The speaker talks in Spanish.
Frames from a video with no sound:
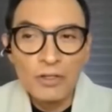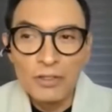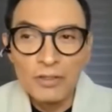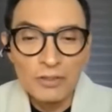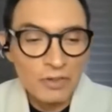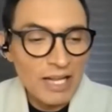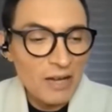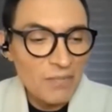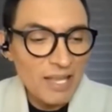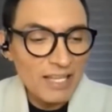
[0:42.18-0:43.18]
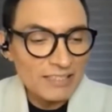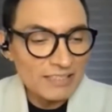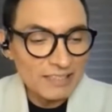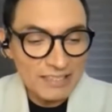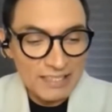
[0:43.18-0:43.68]
oh no, no,
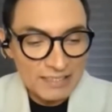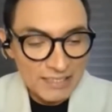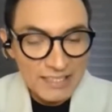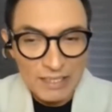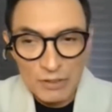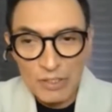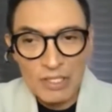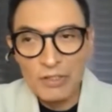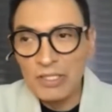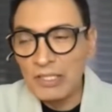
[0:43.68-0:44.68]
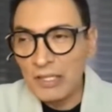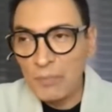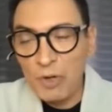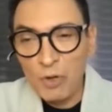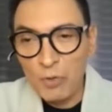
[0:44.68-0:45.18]
calmada, sí, si te hace tanto daño
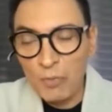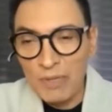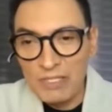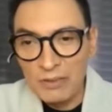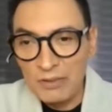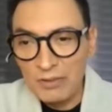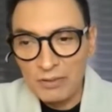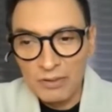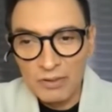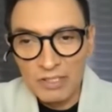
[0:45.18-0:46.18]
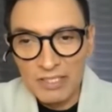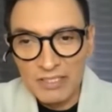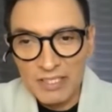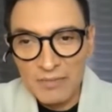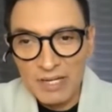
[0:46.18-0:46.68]
ni te preocupes, no no lo
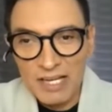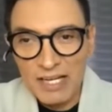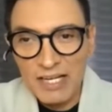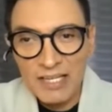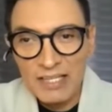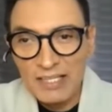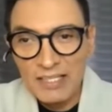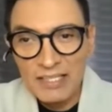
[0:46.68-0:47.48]
tienes que hablar.